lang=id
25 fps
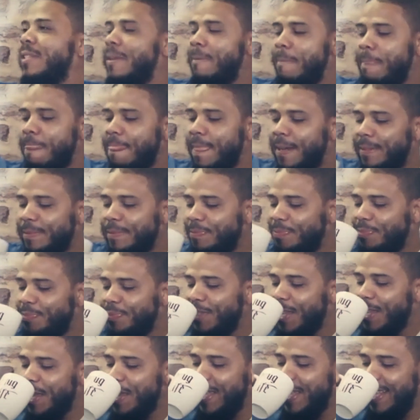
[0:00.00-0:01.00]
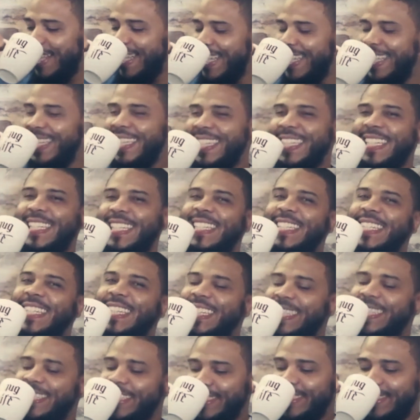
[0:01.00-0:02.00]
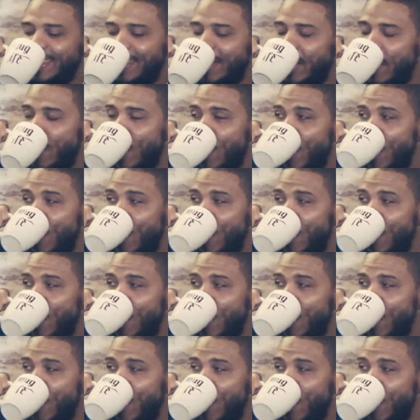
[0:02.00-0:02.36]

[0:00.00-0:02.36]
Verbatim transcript: Aku akan memberikan uangku untuk